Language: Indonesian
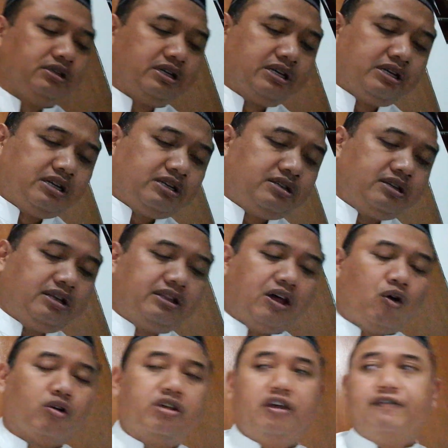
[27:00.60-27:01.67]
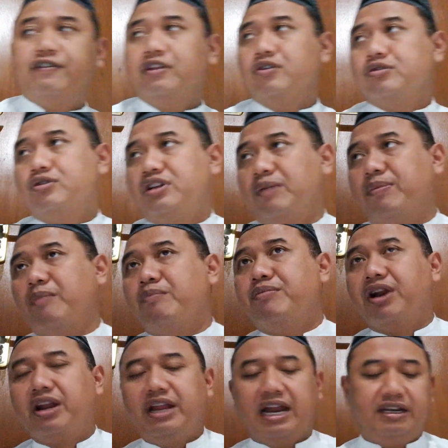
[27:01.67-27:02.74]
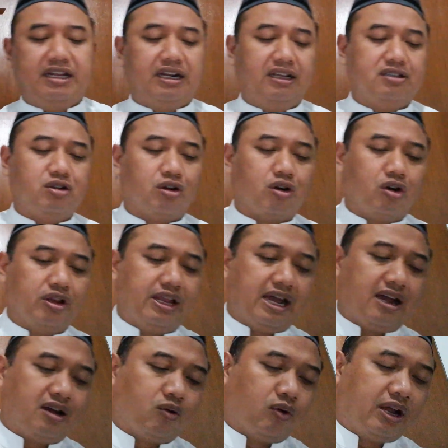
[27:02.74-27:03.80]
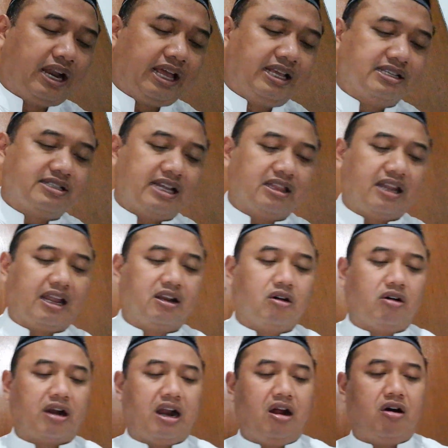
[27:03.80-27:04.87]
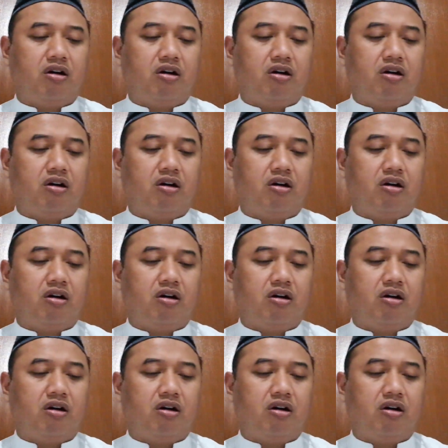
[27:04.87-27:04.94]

Jadi tauqifi itu sudah pemberian dari sononya. Walaisat lan ora ono